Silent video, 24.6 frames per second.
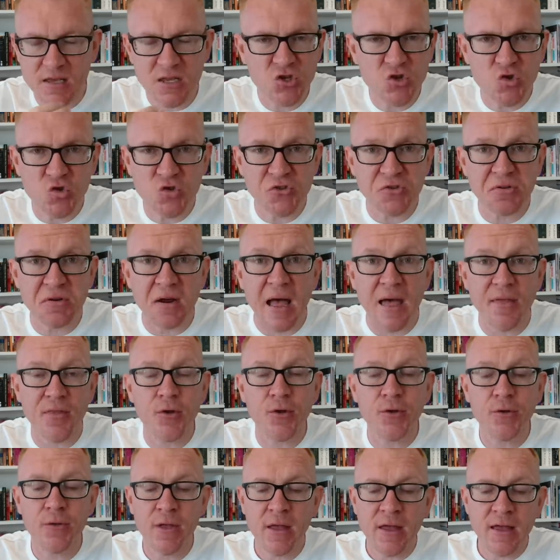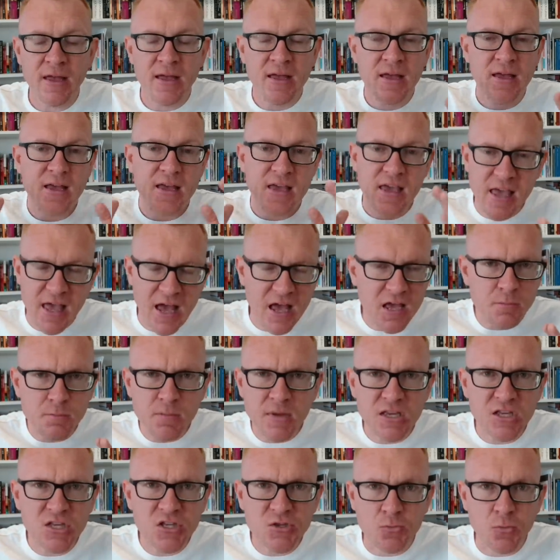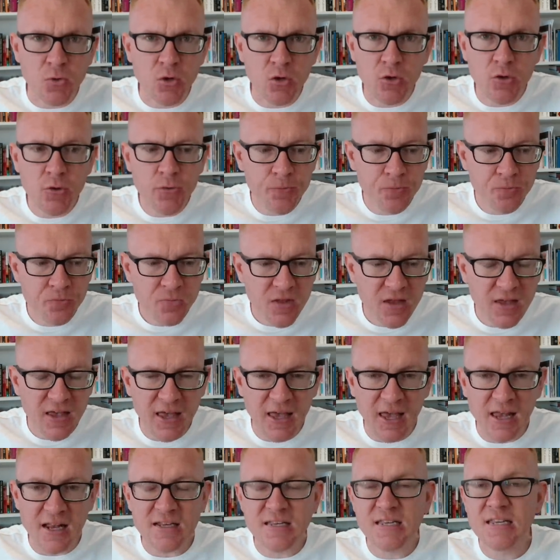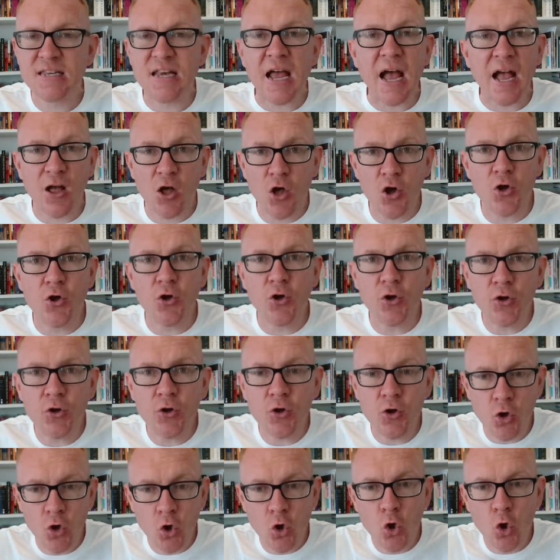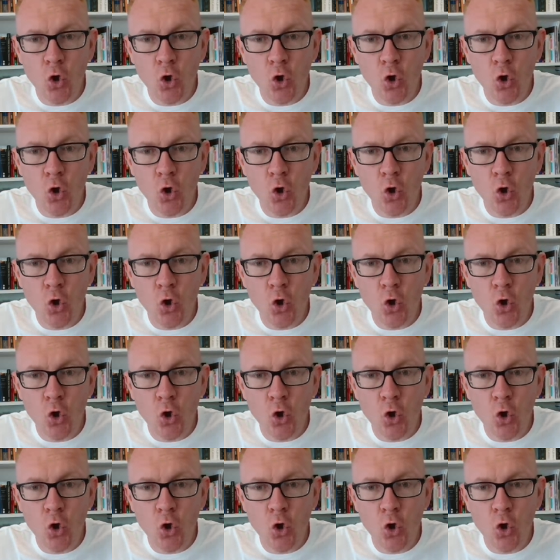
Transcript: susurrado, y ahí mismo él sacó